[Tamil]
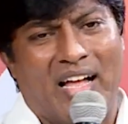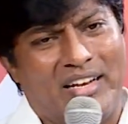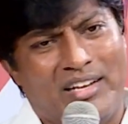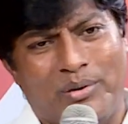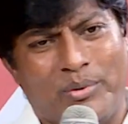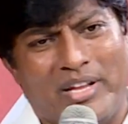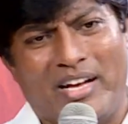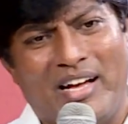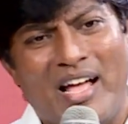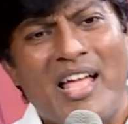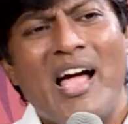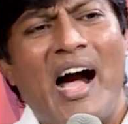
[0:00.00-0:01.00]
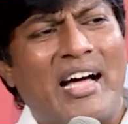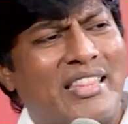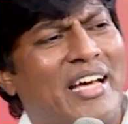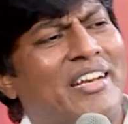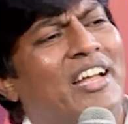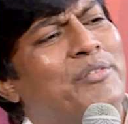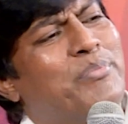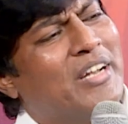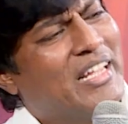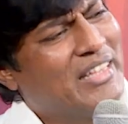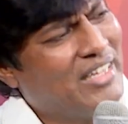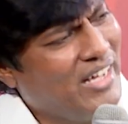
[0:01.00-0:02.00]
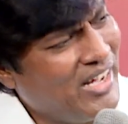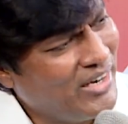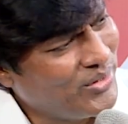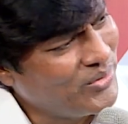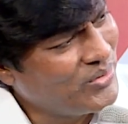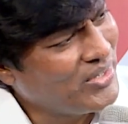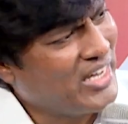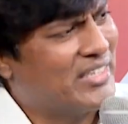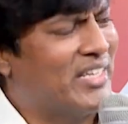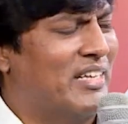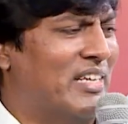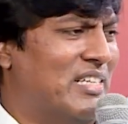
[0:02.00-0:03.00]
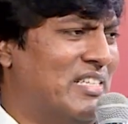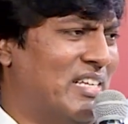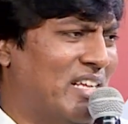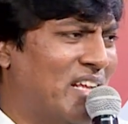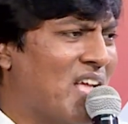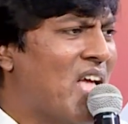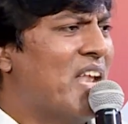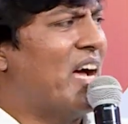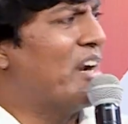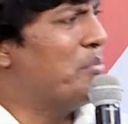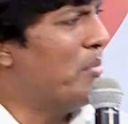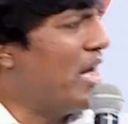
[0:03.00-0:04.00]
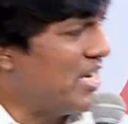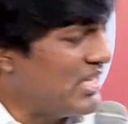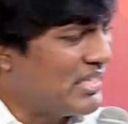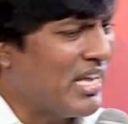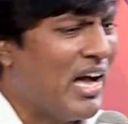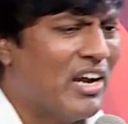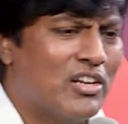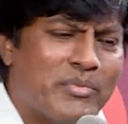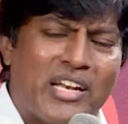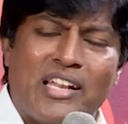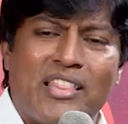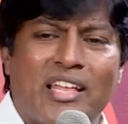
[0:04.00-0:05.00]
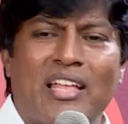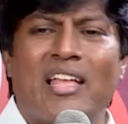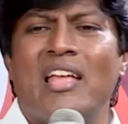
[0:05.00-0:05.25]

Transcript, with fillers: அலே லூயா அதான் நான் பிழைத்தாலும் கர்த்தருக்கென்று நான் மறித்தாலும் எனது